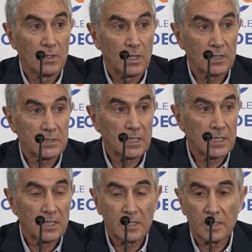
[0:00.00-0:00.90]
Así
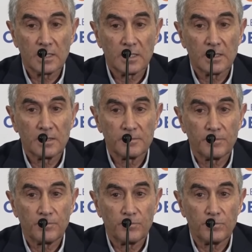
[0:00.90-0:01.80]
que
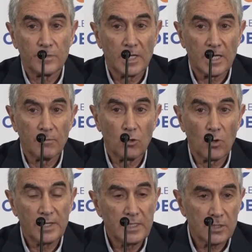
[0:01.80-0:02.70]

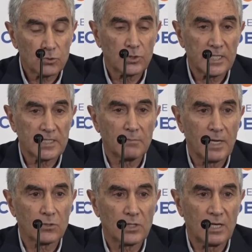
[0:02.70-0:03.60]
dejémoslo ahí, eso ya está en
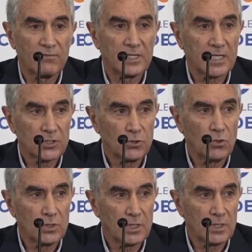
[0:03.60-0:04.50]
manos de la
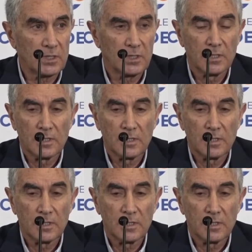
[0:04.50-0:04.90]
federación y